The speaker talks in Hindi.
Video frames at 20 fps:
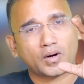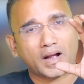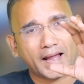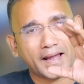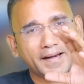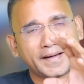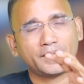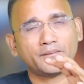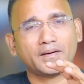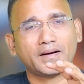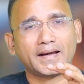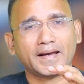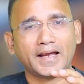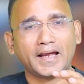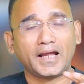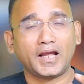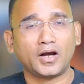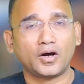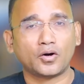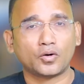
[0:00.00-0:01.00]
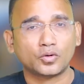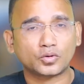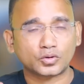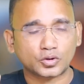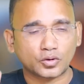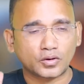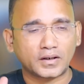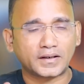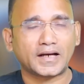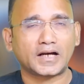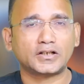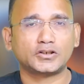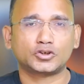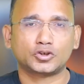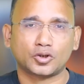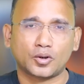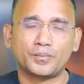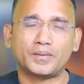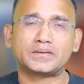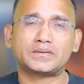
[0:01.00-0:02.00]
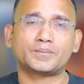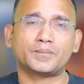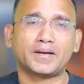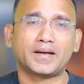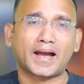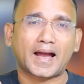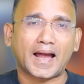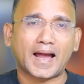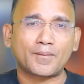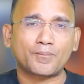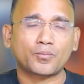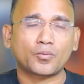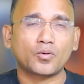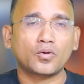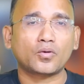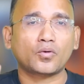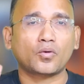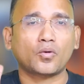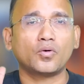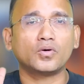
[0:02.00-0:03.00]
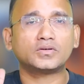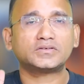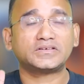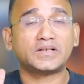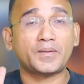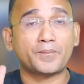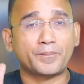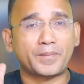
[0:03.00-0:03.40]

आने वाला है और 2024 में आपको कौन से